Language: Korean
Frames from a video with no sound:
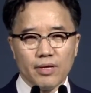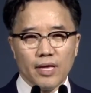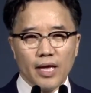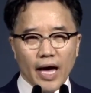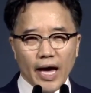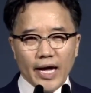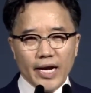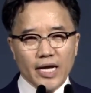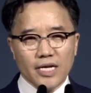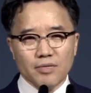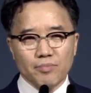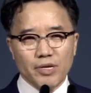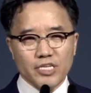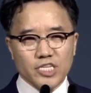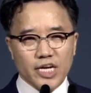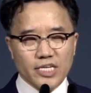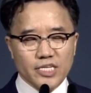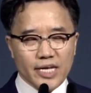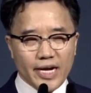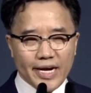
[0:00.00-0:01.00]
하나님의
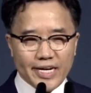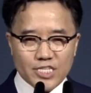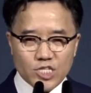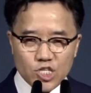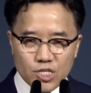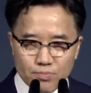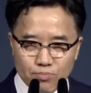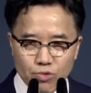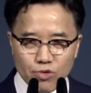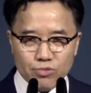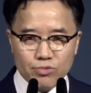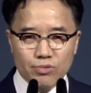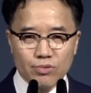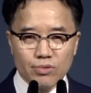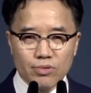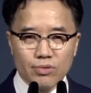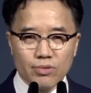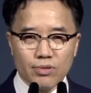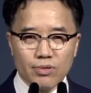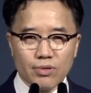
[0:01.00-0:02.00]
자녀라는 신분,
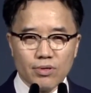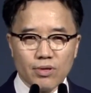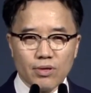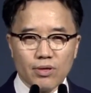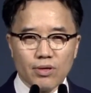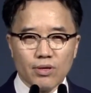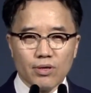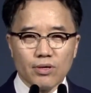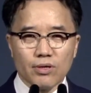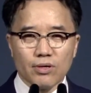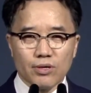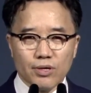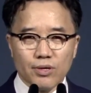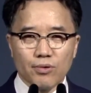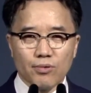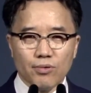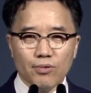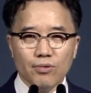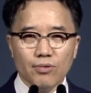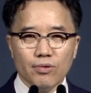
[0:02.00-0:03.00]

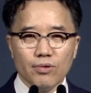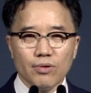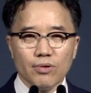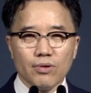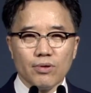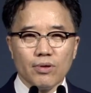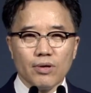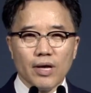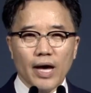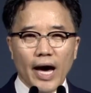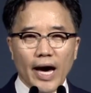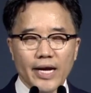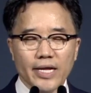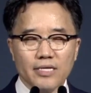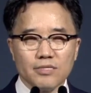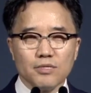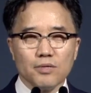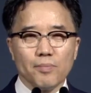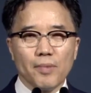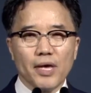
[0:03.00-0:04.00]
그리고
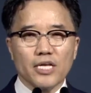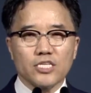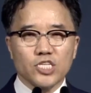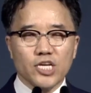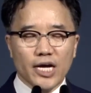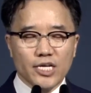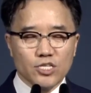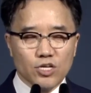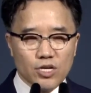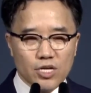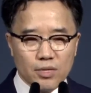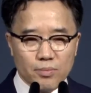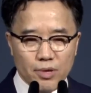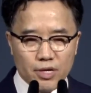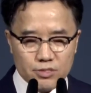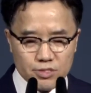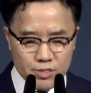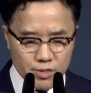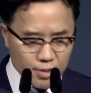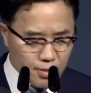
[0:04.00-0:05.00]
하나님의
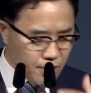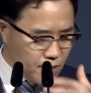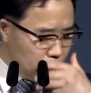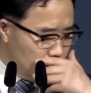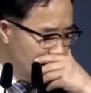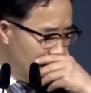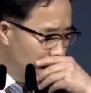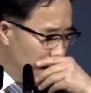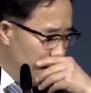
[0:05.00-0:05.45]
자녀이면서